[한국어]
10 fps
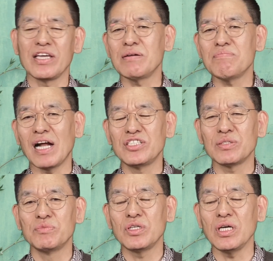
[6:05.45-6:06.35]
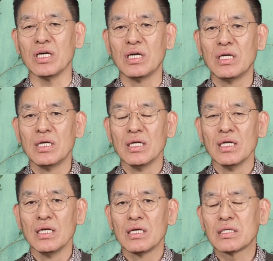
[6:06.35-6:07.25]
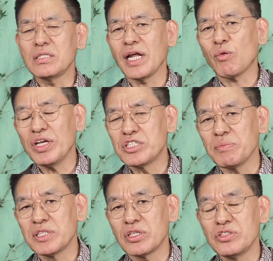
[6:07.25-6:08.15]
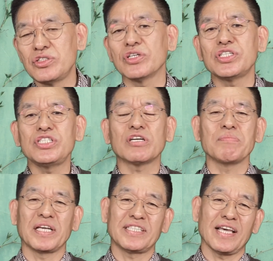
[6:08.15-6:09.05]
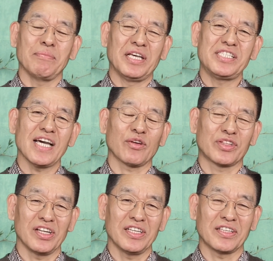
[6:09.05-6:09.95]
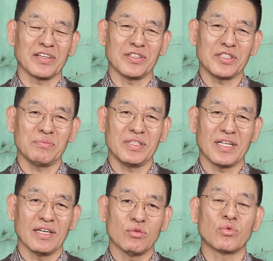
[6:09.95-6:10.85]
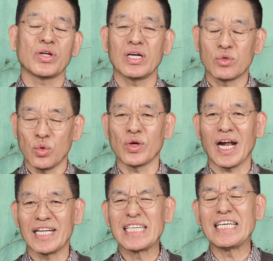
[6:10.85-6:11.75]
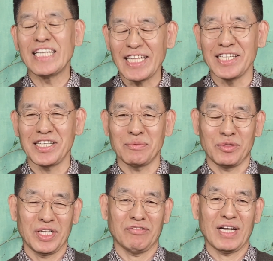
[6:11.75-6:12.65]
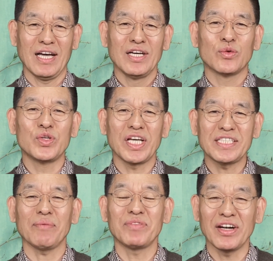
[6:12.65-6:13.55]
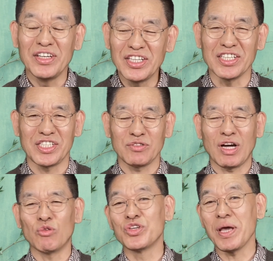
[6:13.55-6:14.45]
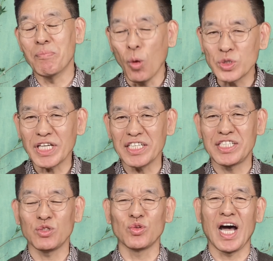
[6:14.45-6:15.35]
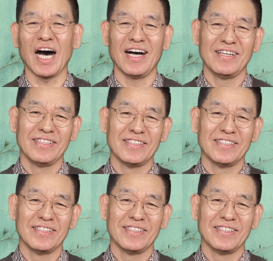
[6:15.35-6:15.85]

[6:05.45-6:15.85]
이런 말씀들이 그들의 관점에서는 정치적 메시아, 로 들렸던 것입니다. 우리를 구원할 길이 되시는 분이구나. 우리의 참된 리더시구나. 우리의 목자시구나.